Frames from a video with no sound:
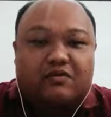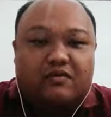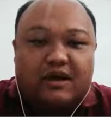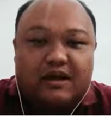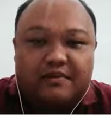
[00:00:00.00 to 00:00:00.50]

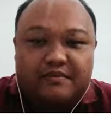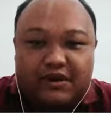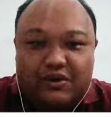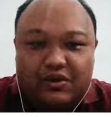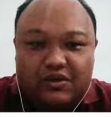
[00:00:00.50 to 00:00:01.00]
Yang
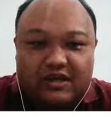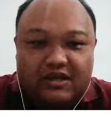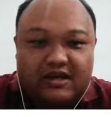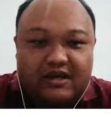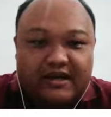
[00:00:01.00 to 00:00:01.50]
kedua,
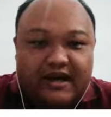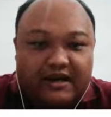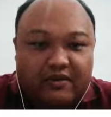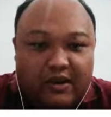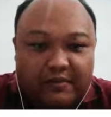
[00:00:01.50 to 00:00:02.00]
menurut uh,
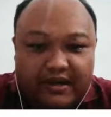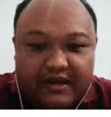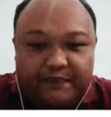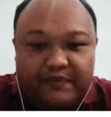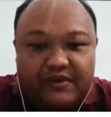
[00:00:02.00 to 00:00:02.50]

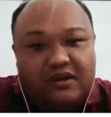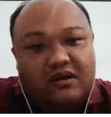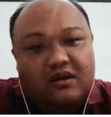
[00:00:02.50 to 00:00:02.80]
Weber,